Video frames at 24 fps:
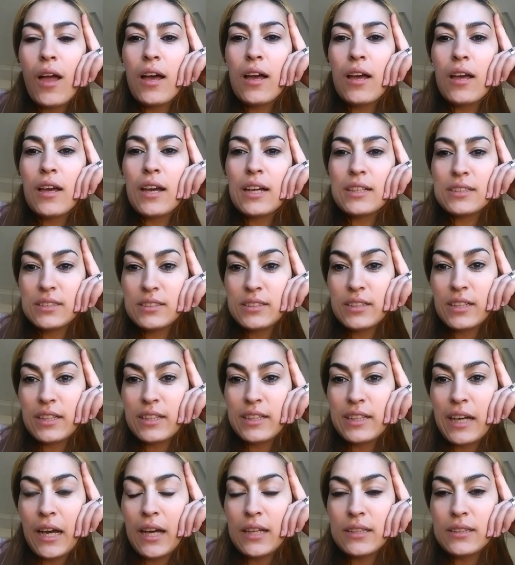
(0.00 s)
غادي ندير
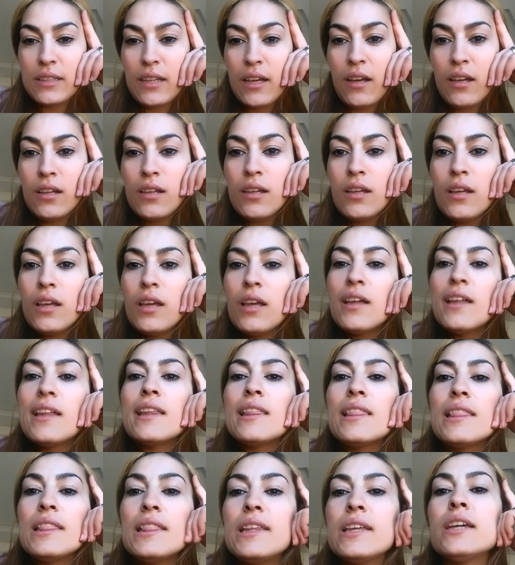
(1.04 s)
الكراتان
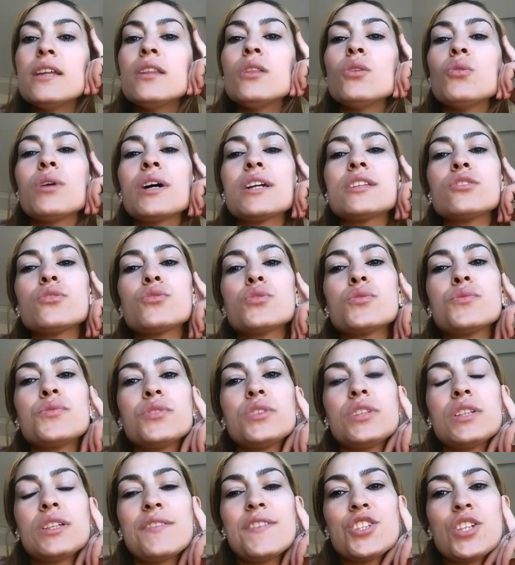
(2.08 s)
الليل وغادي
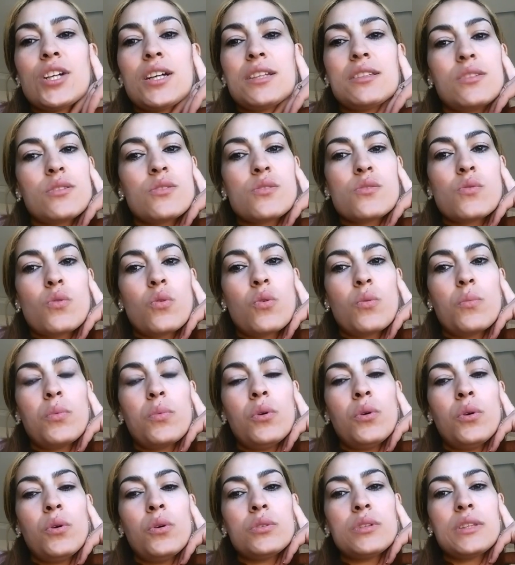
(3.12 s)
تشوفوني كيفاش غادي
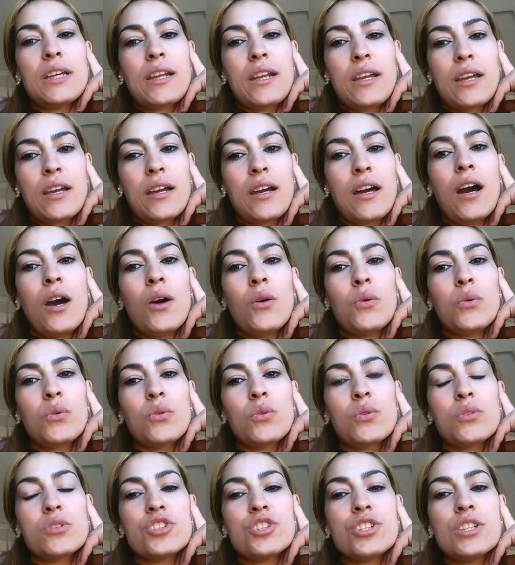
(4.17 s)
نصوبو الطريقه
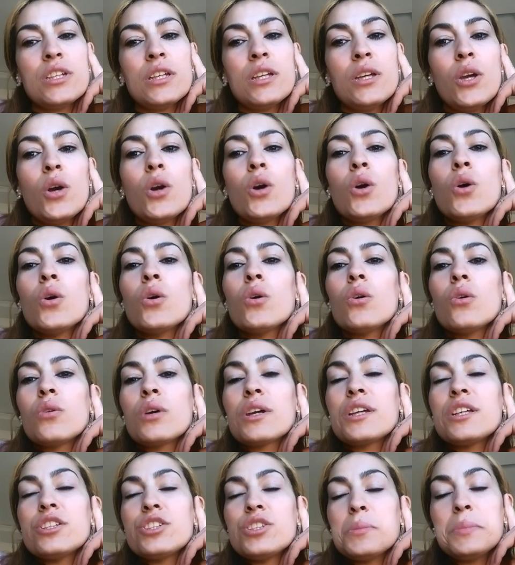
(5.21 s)
وكل شيء
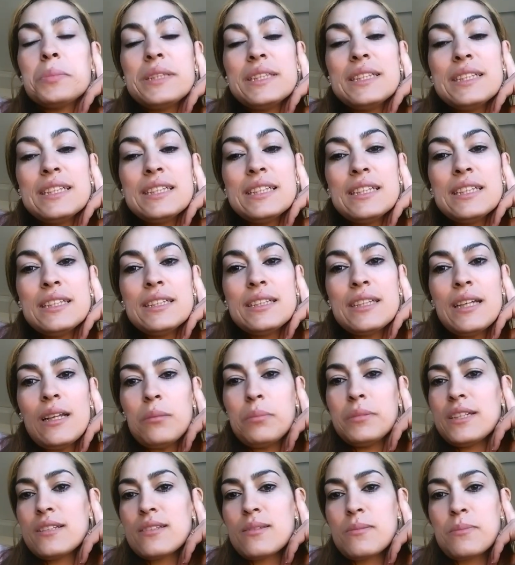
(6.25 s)
وكيجي بنين
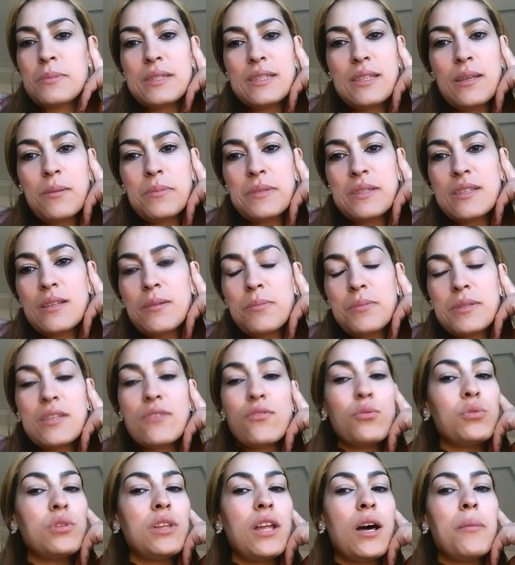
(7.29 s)
البنات بزاف بزاف
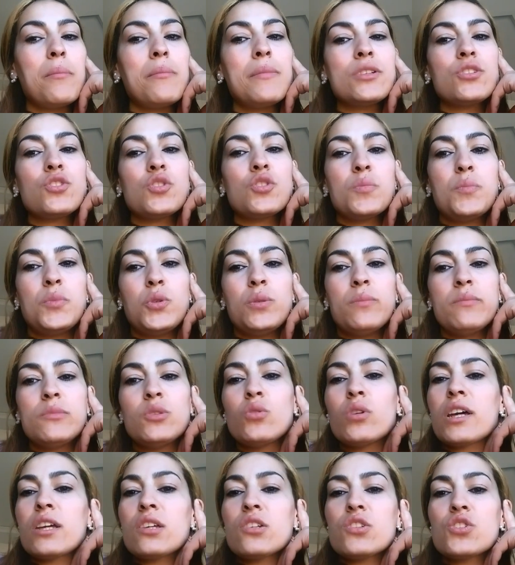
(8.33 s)
بزاف والله ما تشبعوا
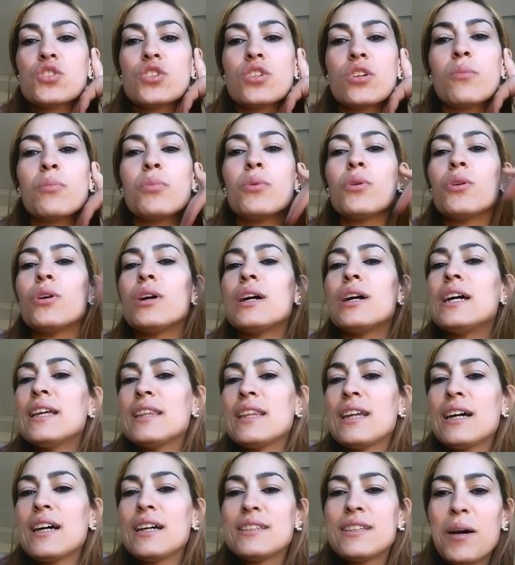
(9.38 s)
منه غير جربوه
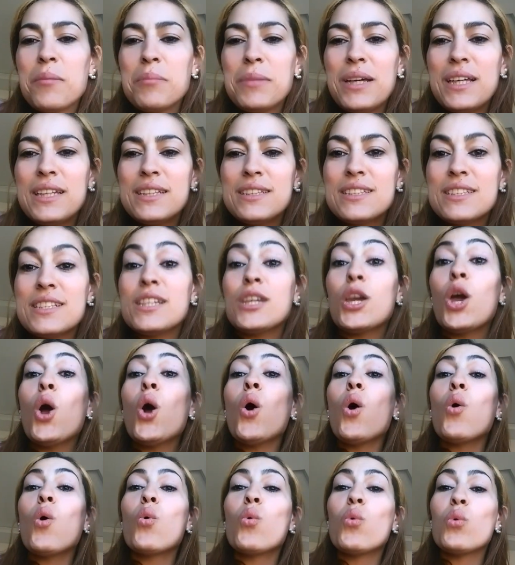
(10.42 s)
على ضمانتي
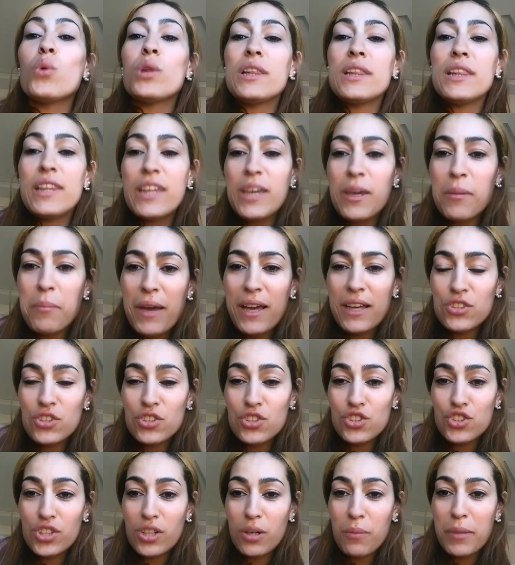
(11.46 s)
واللي ما
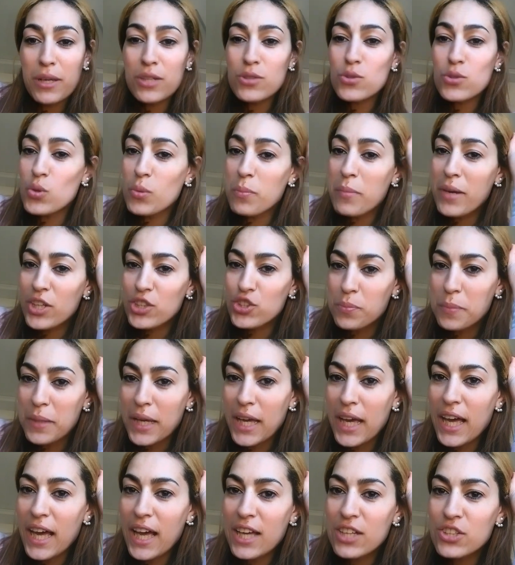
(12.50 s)
جرباته وما
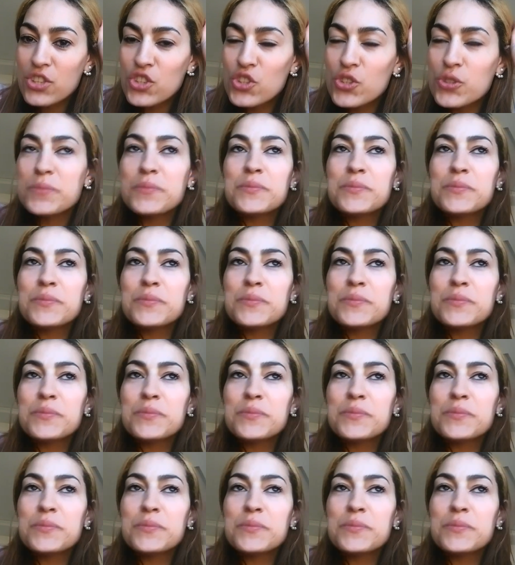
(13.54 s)
عجبهاش